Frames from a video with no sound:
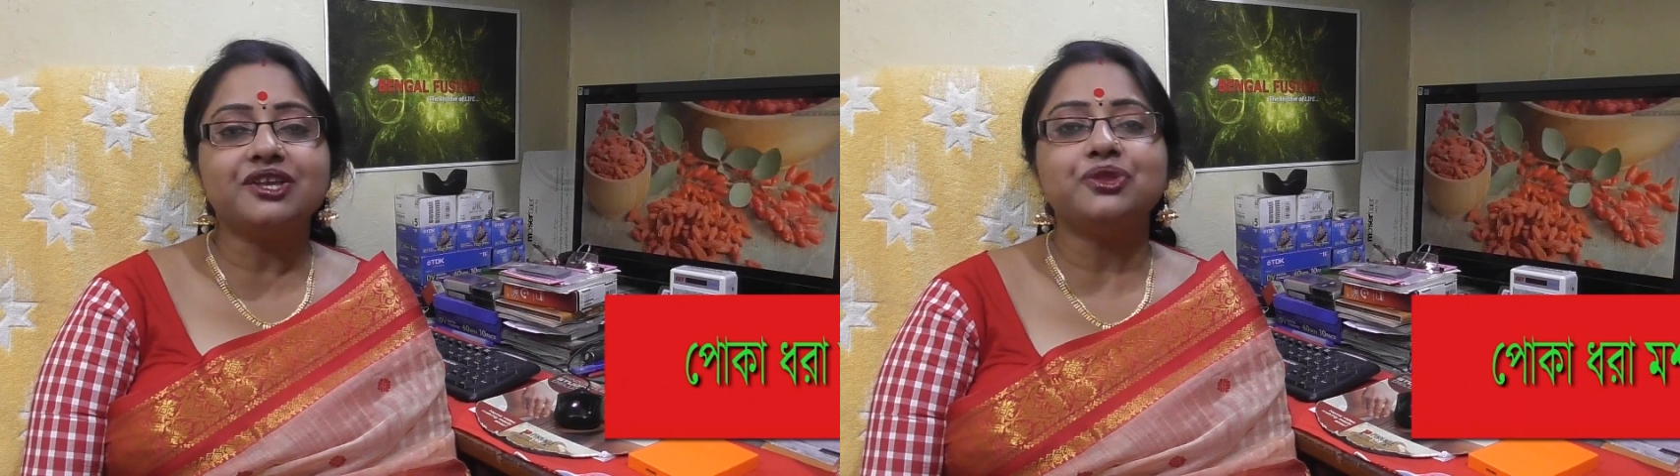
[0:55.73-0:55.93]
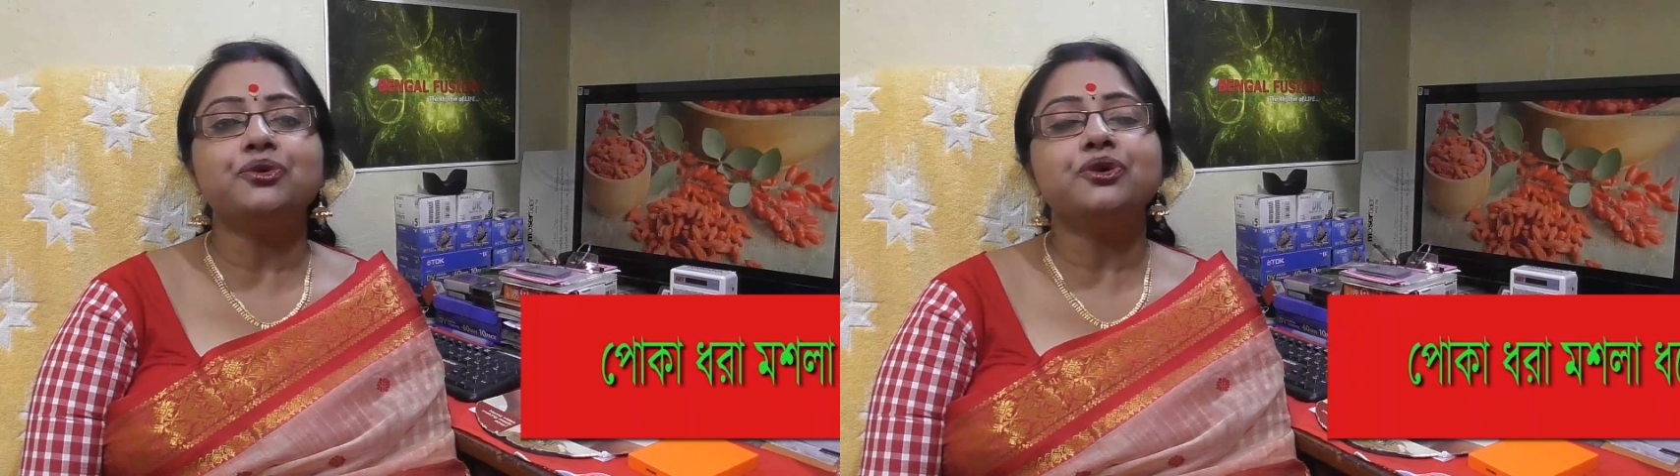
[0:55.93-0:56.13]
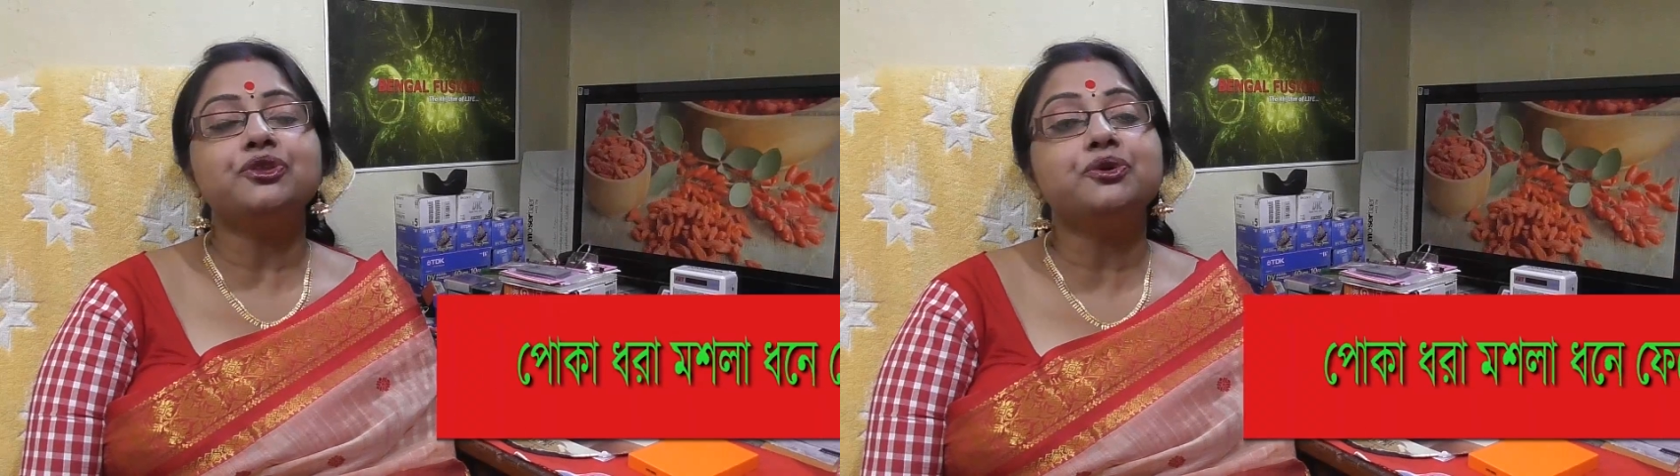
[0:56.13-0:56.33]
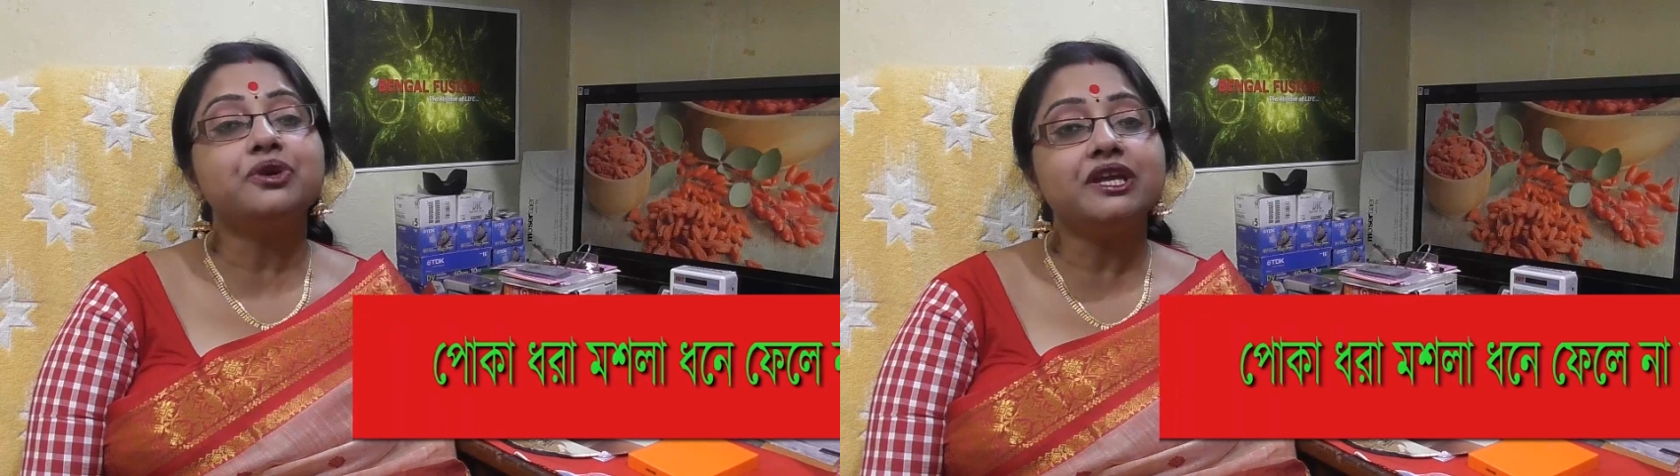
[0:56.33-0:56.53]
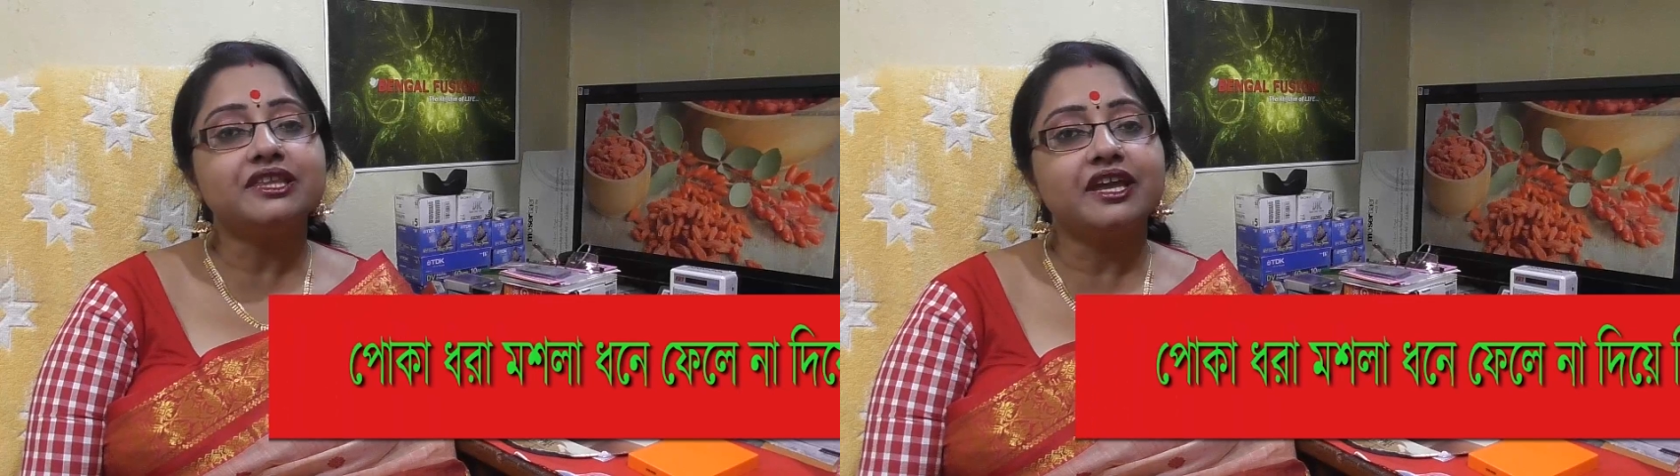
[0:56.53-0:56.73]
কিন্তু ওই
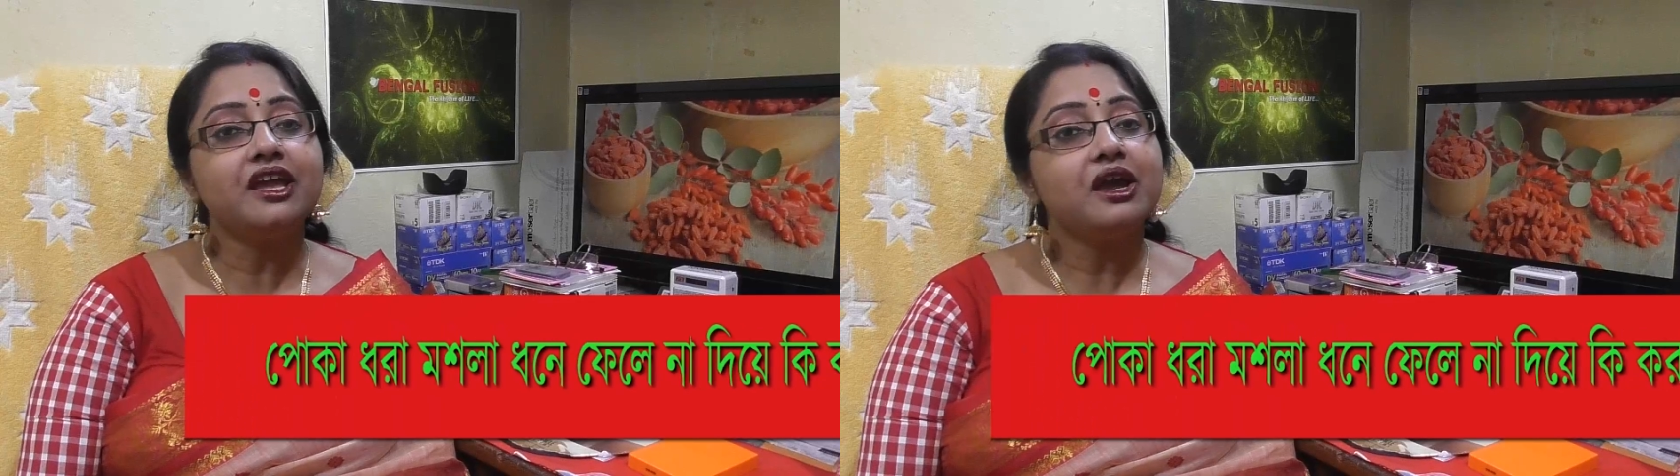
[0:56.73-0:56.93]
ধনেতে